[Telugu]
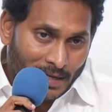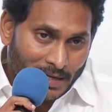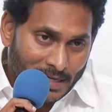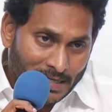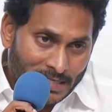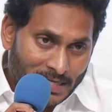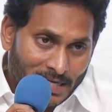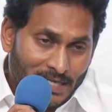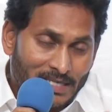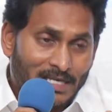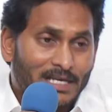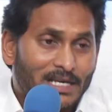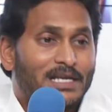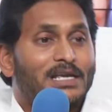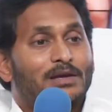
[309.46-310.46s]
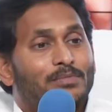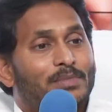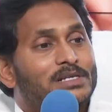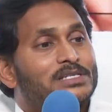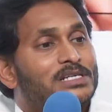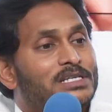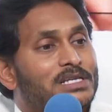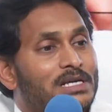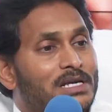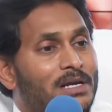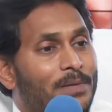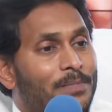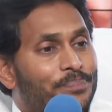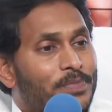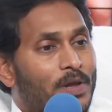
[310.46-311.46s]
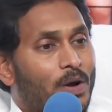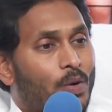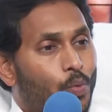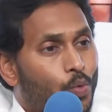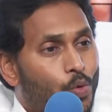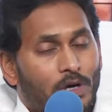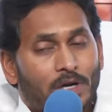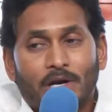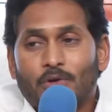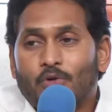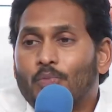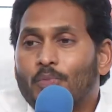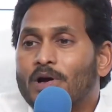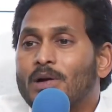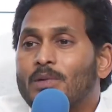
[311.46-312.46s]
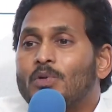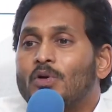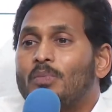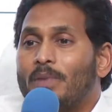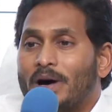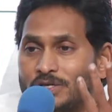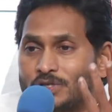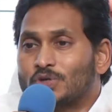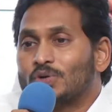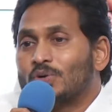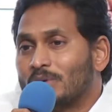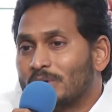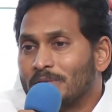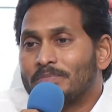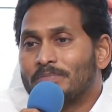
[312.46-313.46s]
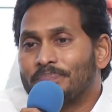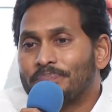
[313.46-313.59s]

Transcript: ఈ చేసిన ఈ మంచిని ఓట్ల రూపకంలో మార్చుకోవడం